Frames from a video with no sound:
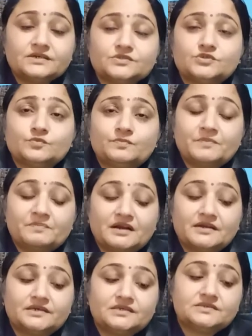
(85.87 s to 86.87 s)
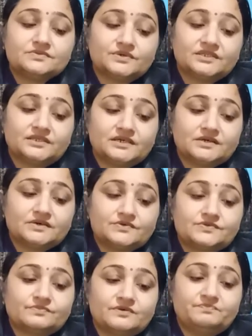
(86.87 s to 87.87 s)
जो पेपर लीकेज हुए थे
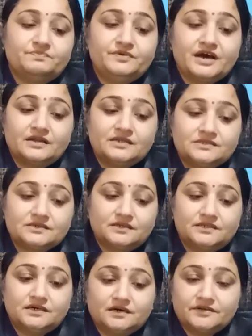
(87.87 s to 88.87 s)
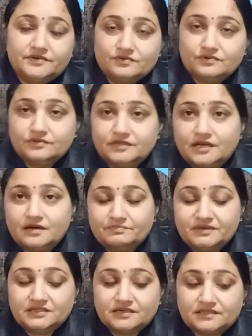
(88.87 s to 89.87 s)
उसमें बयालीस अधिकारियों को
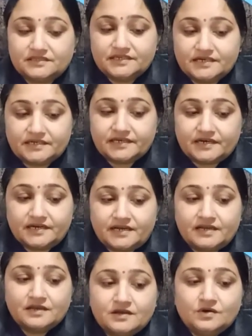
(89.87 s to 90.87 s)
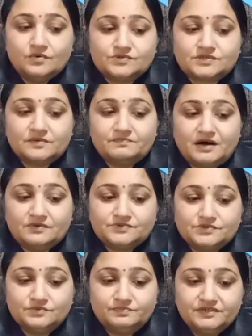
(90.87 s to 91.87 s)
निलंबित कर दिया गया है उसके
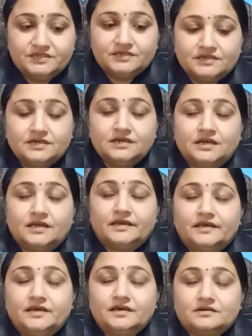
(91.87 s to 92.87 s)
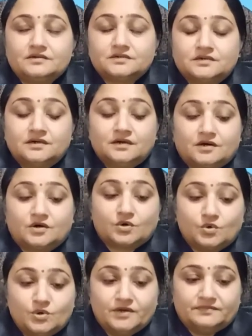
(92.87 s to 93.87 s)
बावजूद भी एक
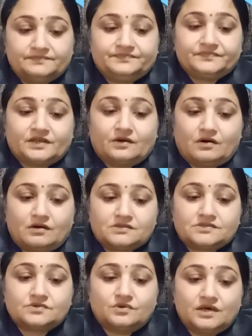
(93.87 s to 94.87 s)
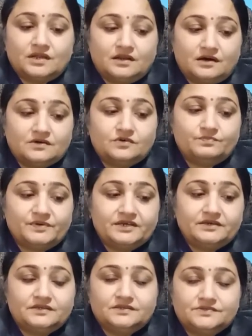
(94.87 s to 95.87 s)
करोड़ और सोलह लाख रुपए
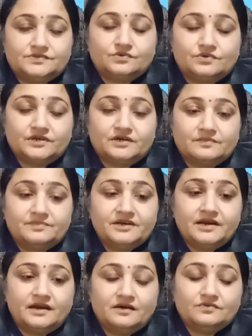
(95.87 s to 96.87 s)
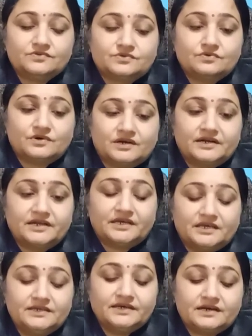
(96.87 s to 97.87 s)
की जो रिकवरी है उसको करने
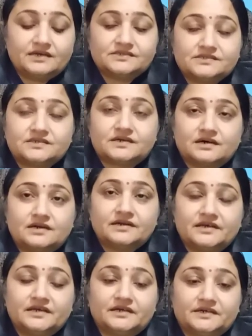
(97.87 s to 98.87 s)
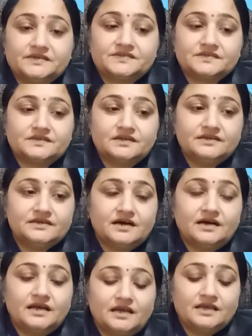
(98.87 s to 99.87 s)
के लिए राज्य सरकार ने एक डिसीजन लिया
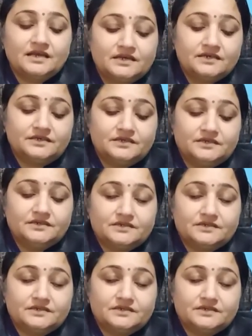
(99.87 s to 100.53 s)
है कि